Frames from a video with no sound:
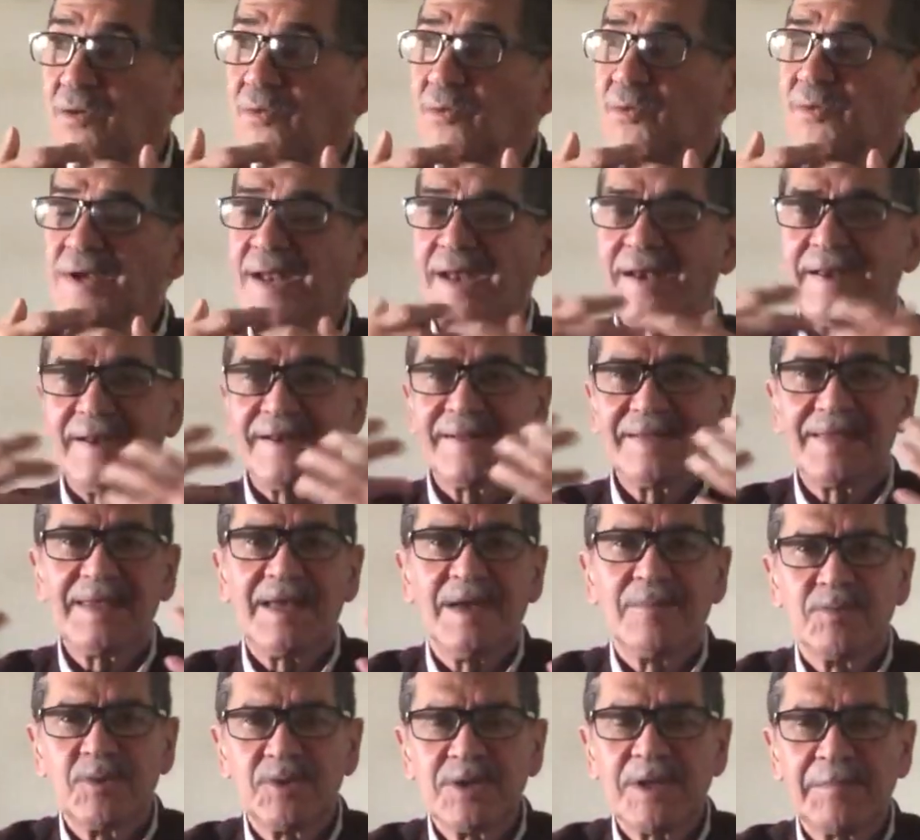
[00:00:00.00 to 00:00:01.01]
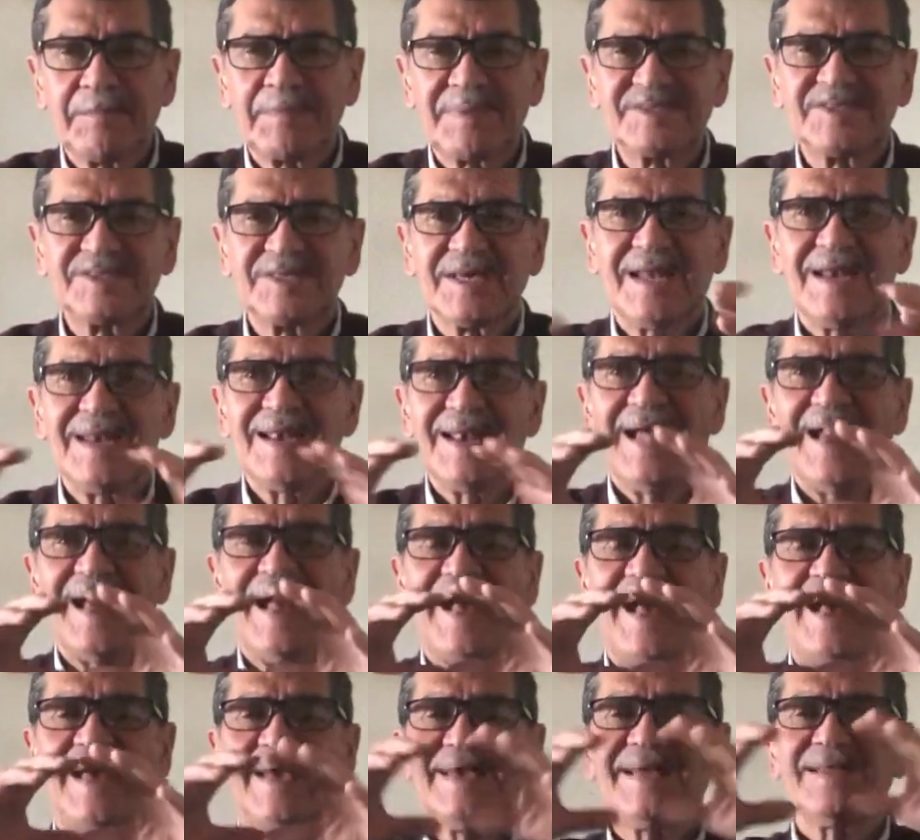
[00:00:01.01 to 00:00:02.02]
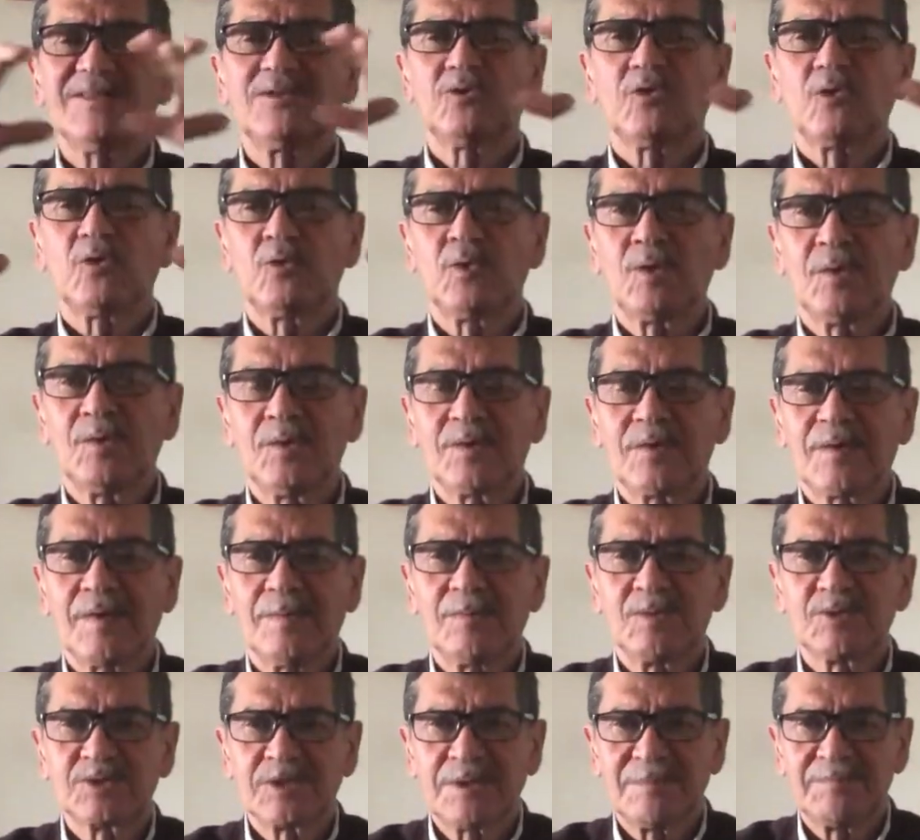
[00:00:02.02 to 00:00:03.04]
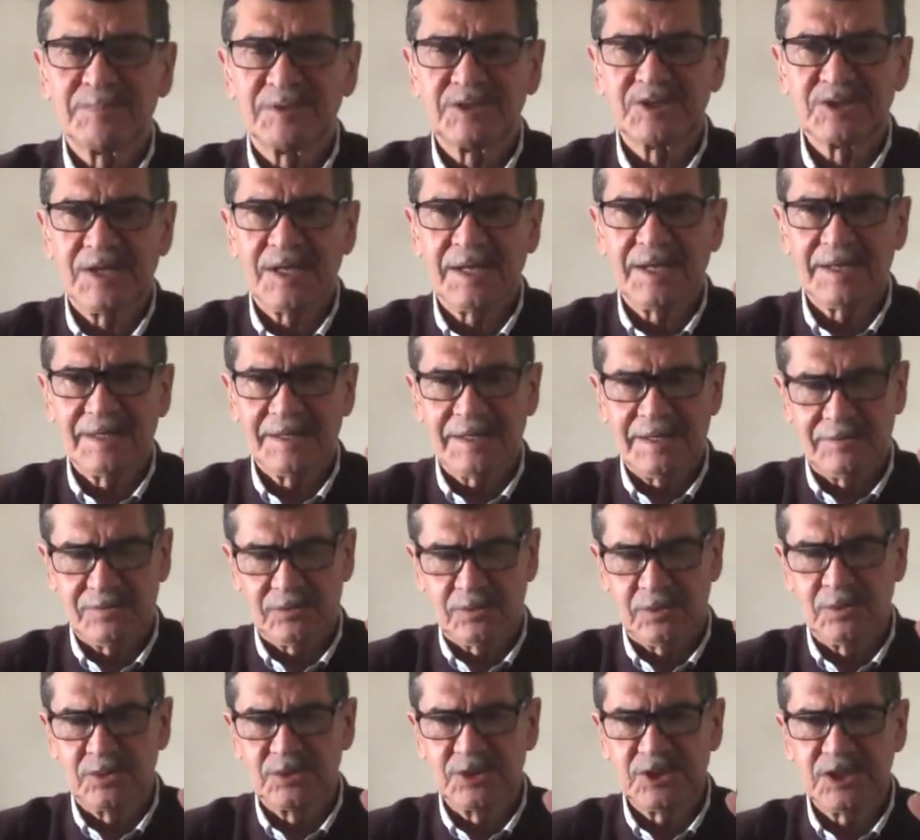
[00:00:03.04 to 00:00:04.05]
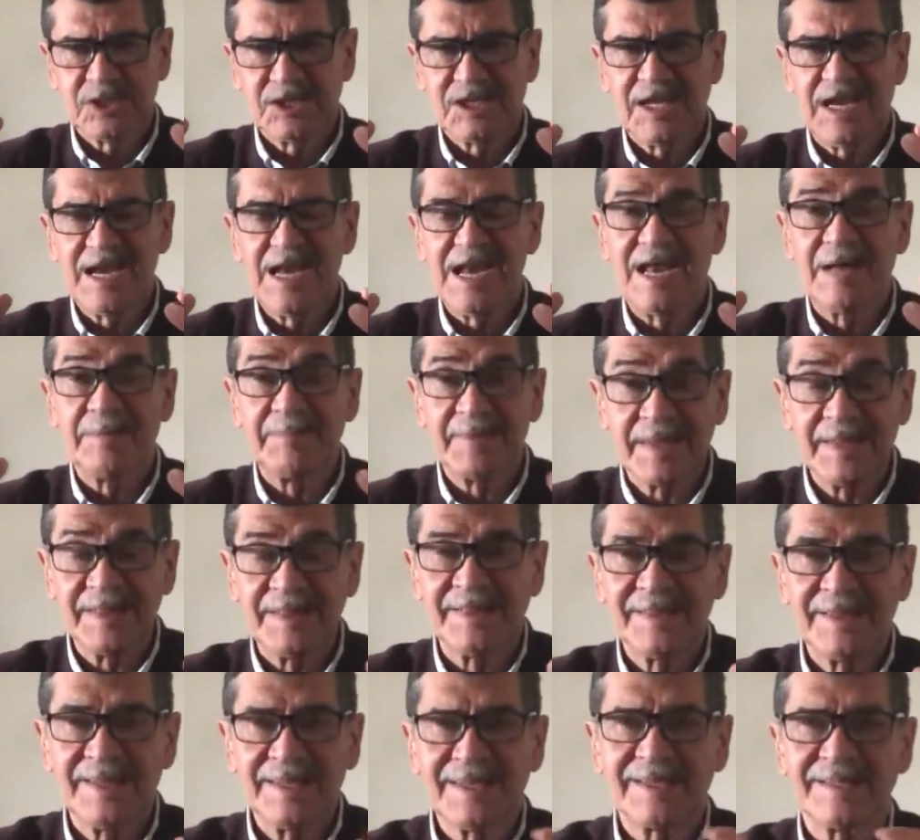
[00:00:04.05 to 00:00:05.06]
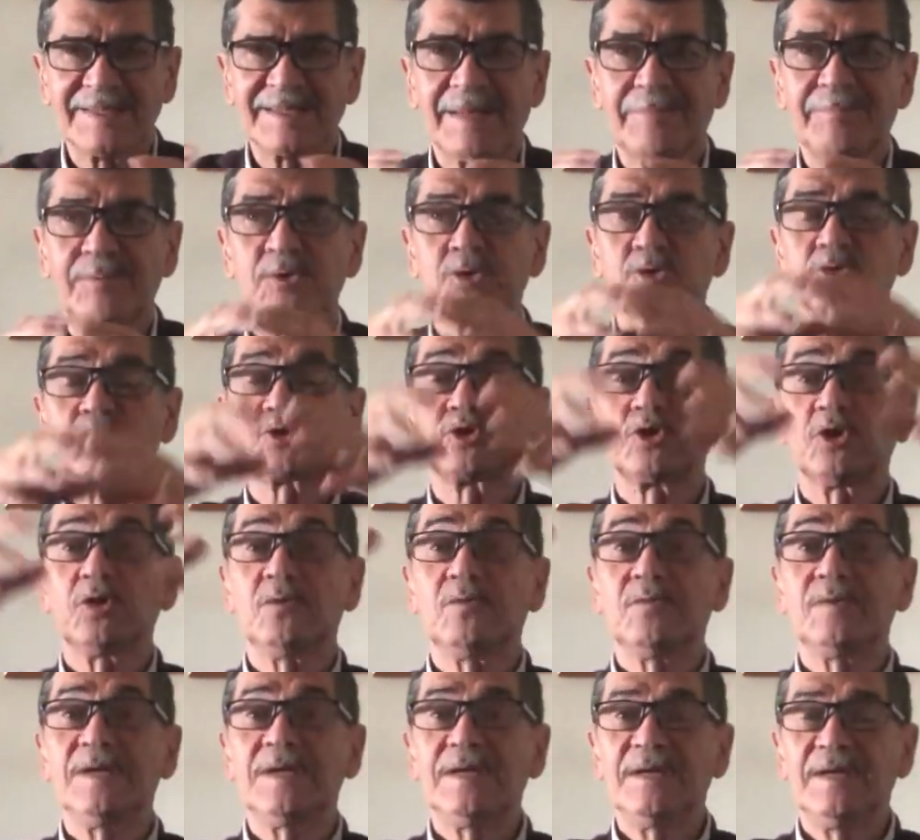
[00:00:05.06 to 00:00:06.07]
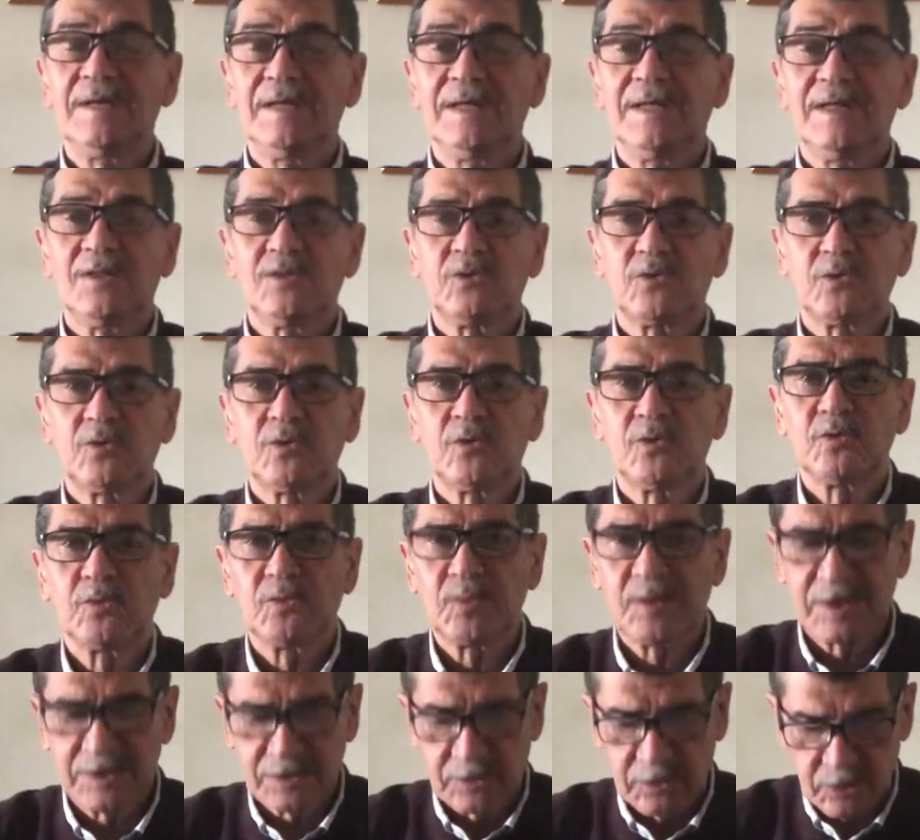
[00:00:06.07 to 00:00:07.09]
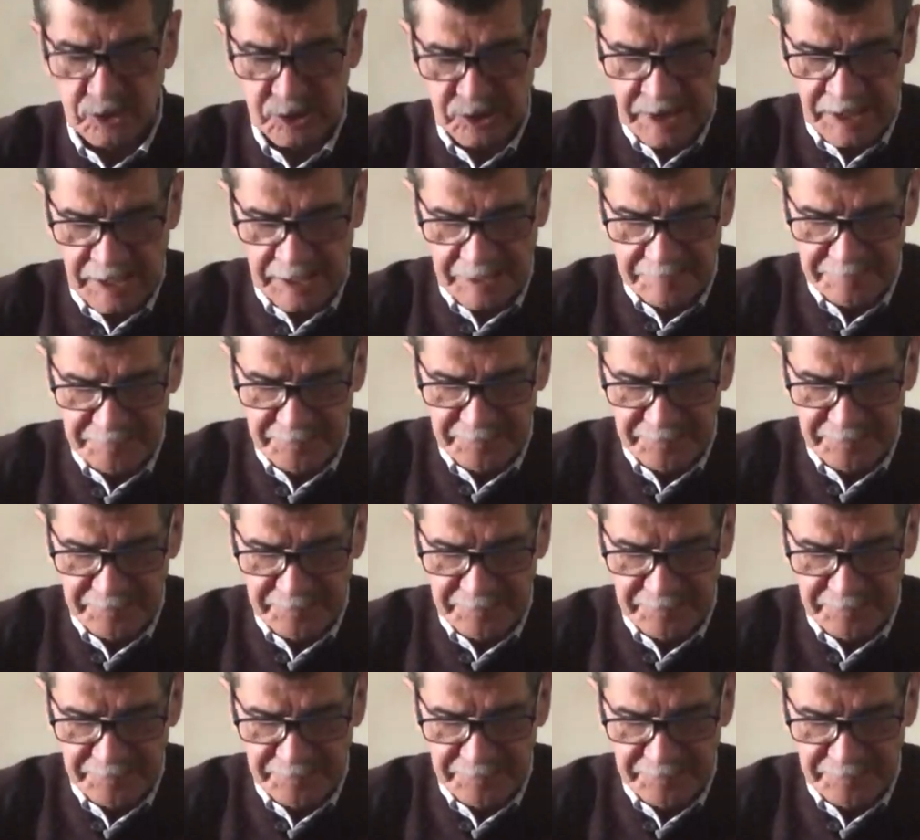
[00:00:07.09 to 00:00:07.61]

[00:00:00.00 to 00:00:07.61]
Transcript: una energía muy especial a esto nuevo que vamos a empezar a conocer, que es la mente, que está por sobre todo nuestro ser.